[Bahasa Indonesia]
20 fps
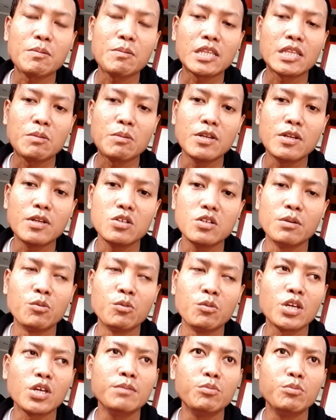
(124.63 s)
Teman-teman juga
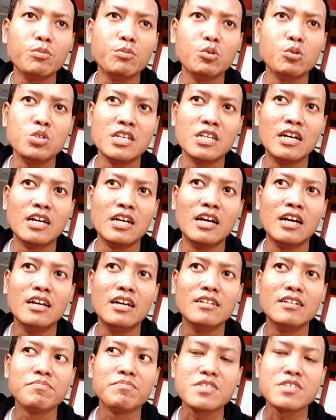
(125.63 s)
mungkin punya
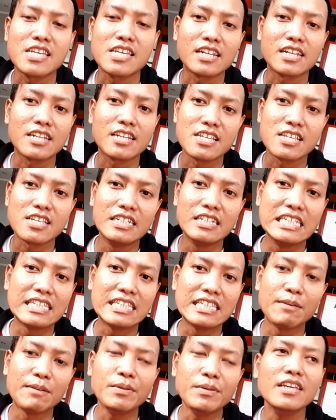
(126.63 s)
cara
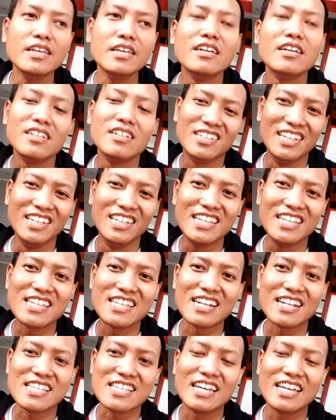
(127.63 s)
tersendiri, tapi ini
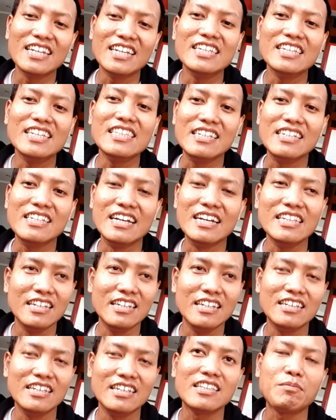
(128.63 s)
cara saya nih tiga
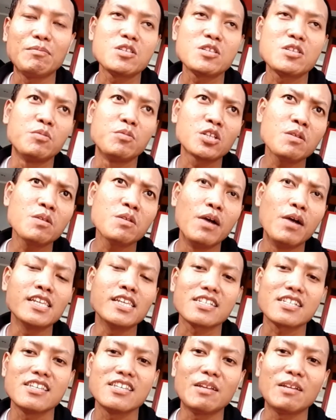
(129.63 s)
ini. Tapi sebenarnya
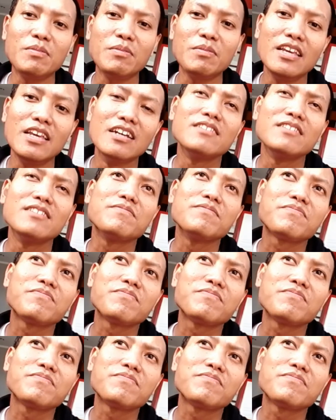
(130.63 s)
banyak sih, tapi